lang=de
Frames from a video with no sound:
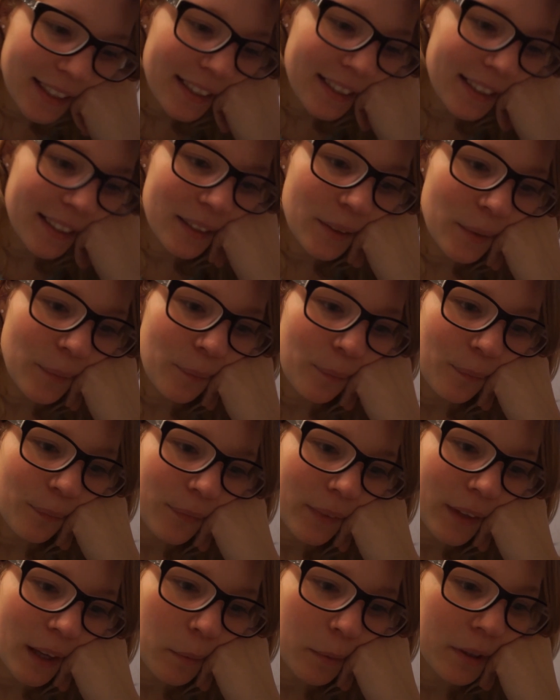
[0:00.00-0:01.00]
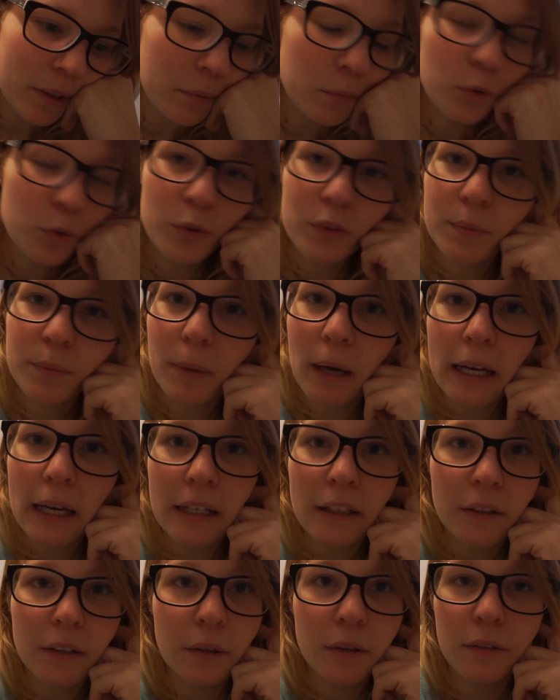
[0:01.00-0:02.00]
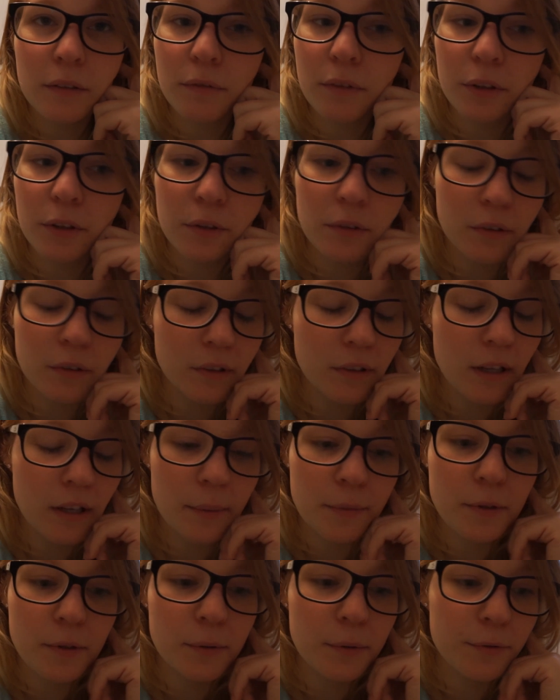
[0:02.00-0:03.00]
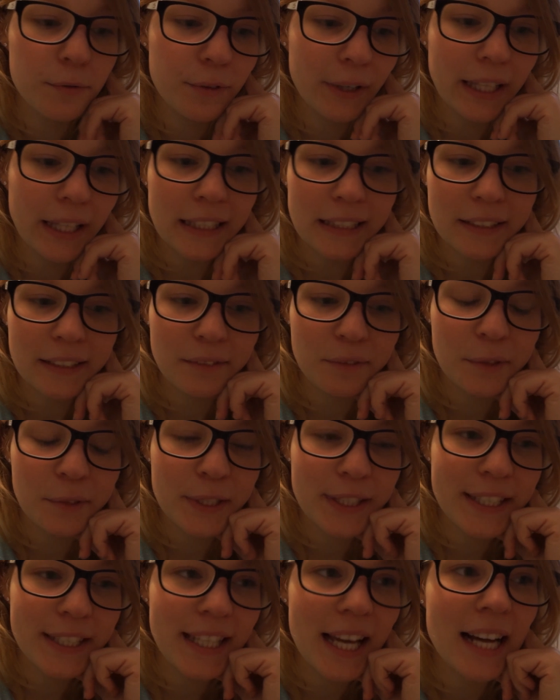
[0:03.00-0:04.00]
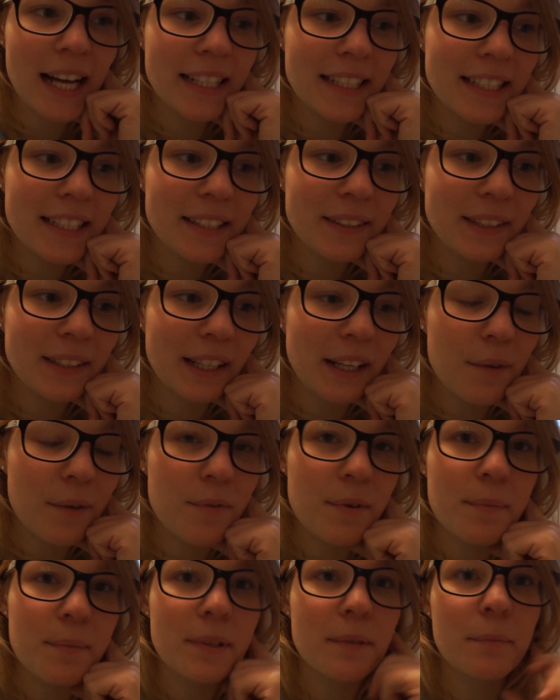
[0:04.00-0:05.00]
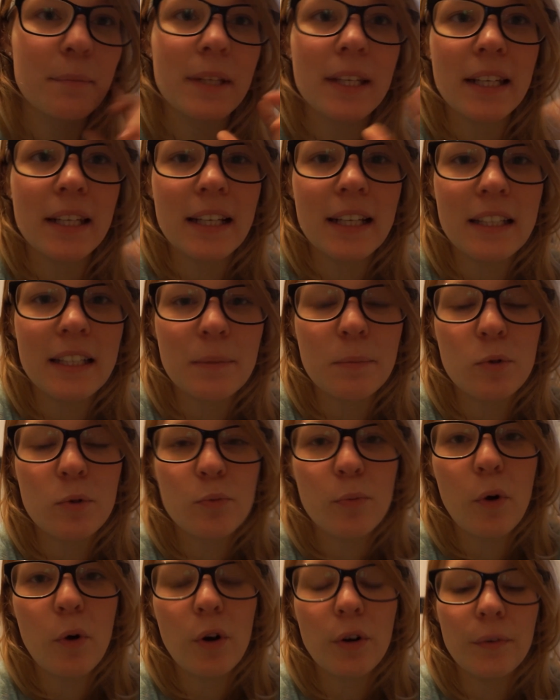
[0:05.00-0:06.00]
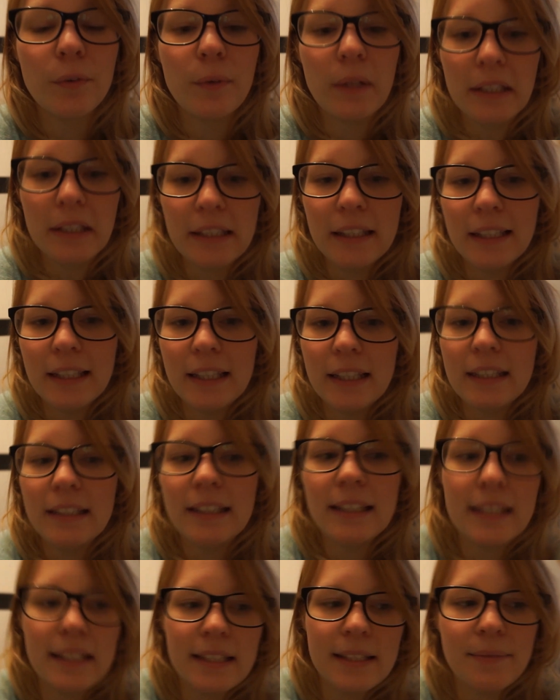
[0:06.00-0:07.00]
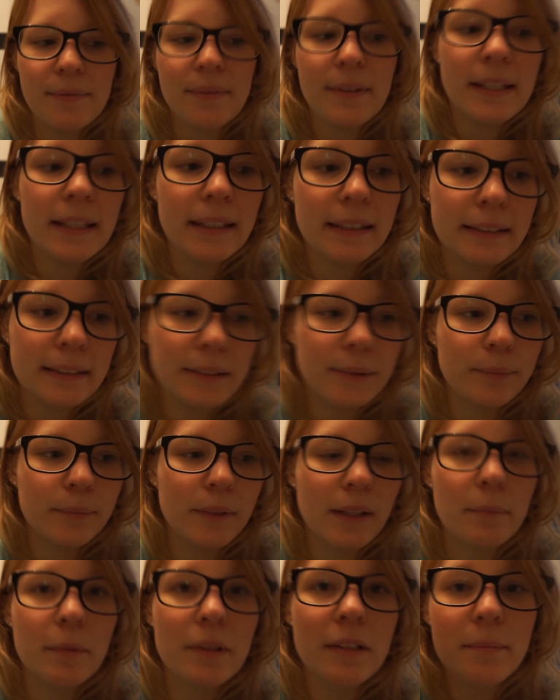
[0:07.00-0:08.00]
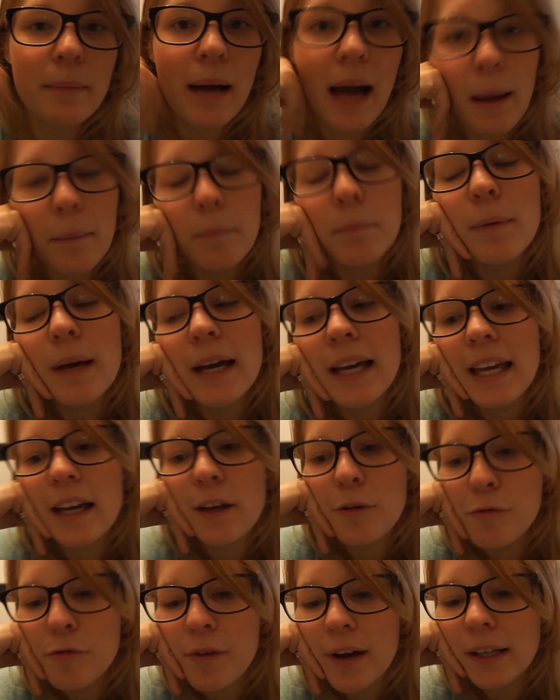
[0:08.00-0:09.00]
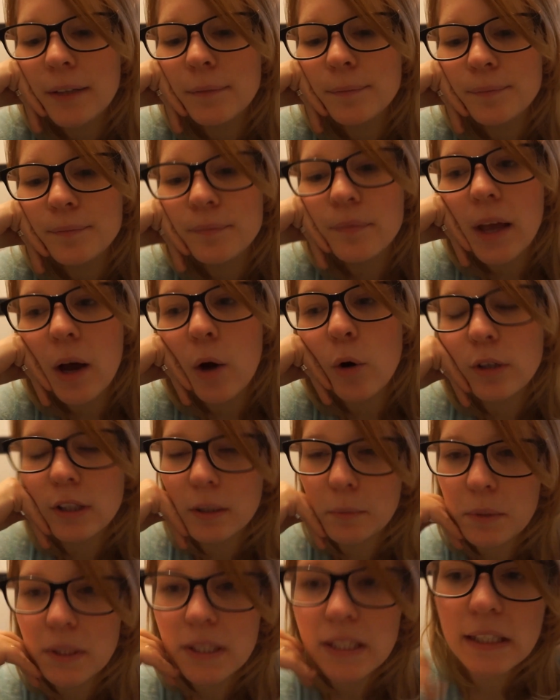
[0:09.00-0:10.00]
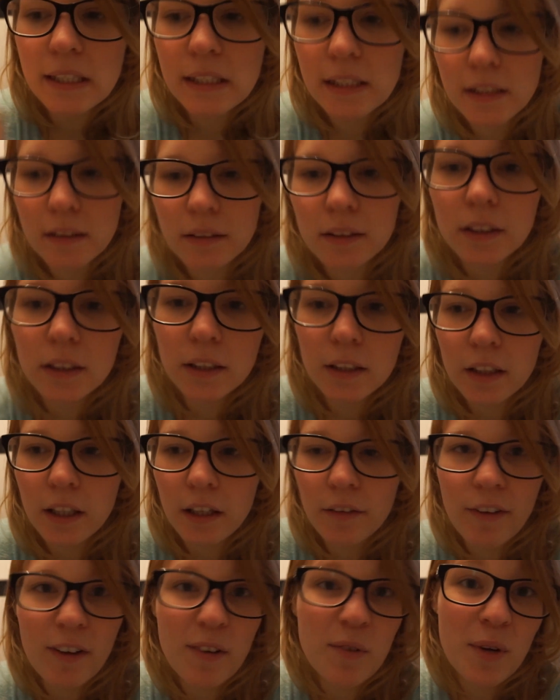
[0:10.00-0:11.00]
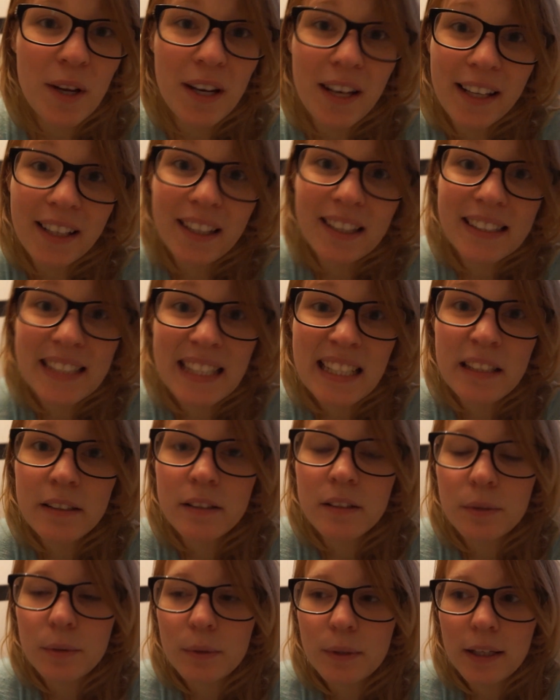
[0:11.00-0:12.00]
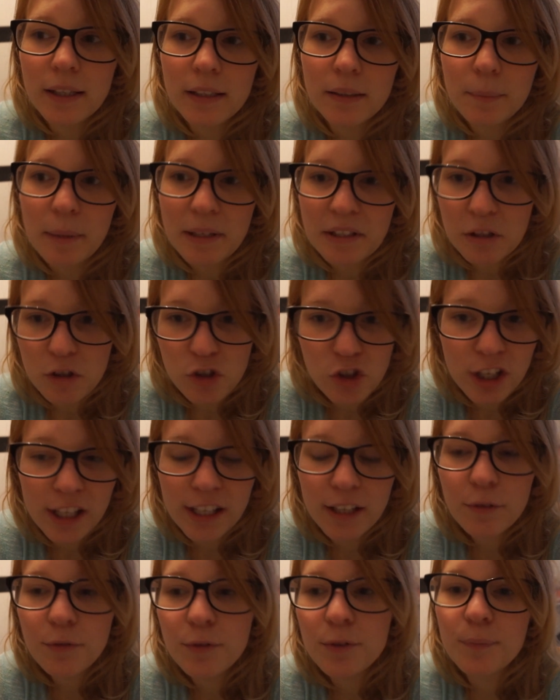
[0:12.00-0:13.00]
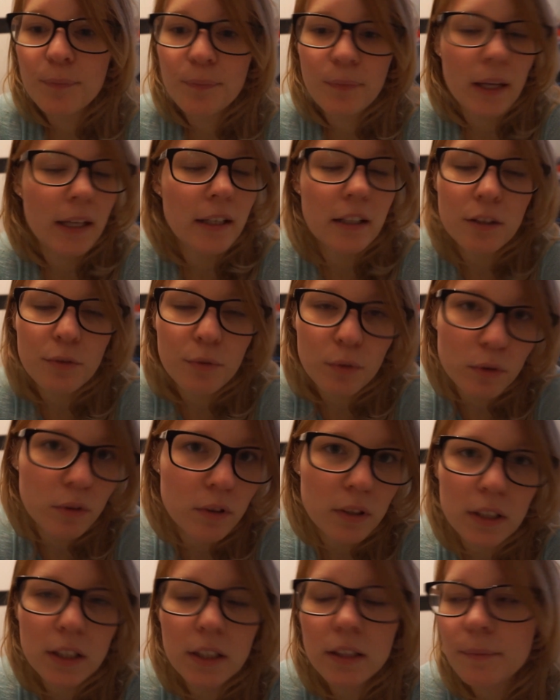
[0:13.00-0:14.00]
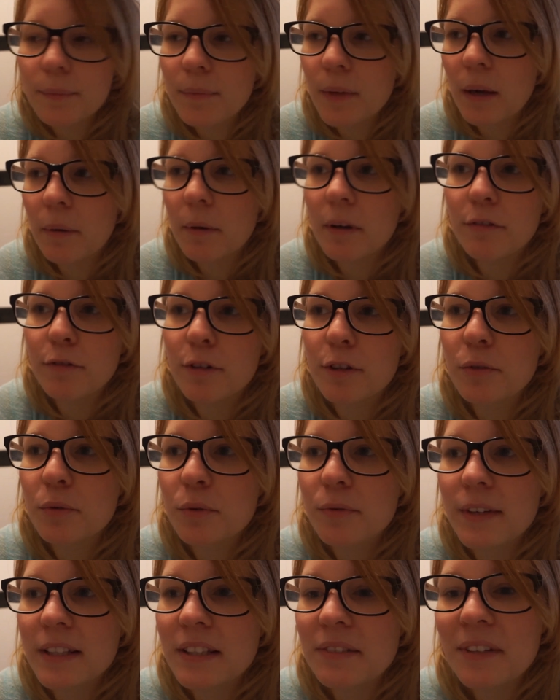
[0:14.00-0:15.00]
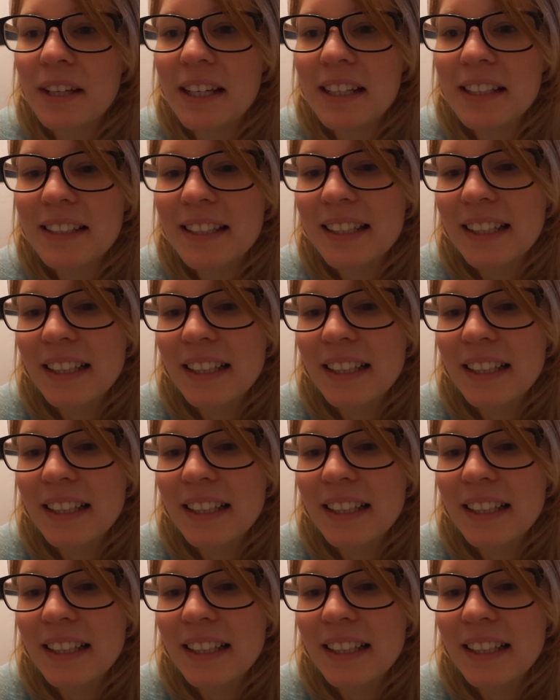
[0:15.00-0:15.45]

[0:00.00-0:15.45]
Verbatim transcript: Ähm, aber Gemüsebreie konnten wir absolut vergessen, wollte sie gar nicht. Und dann haben wir mit dem Kinderarzt besprochen, dass wir ähm, dann mit dem Abendbrei anfangen. Auch damit sie eventuell länger satt ist und halt besser schläft. Hat nicht funktioniert, aber ein Versuch wäre es wert.